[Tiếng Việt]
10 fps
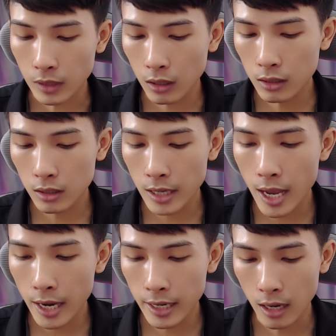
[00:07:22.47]
đó D
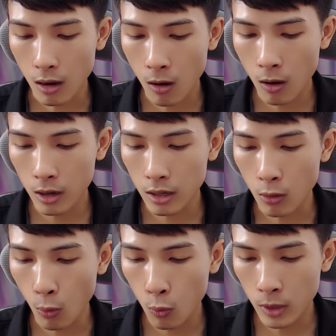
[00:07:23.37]
nè O nè
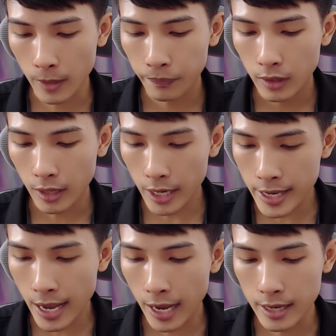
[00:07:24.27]
U nè y
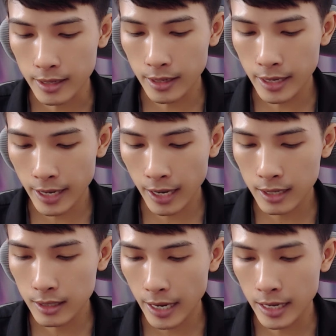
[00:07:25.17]
dài y
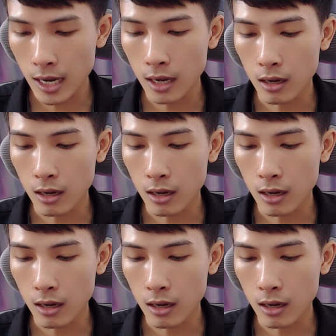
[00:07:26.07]
ngắn n